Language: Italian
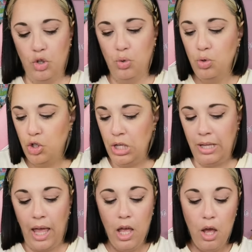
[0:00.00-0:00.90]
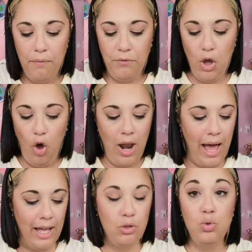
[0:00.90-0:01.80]
ci sono uscite
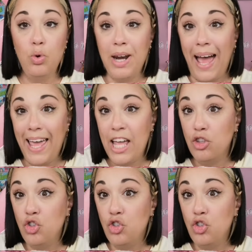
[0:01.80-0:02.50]
viola azzurra e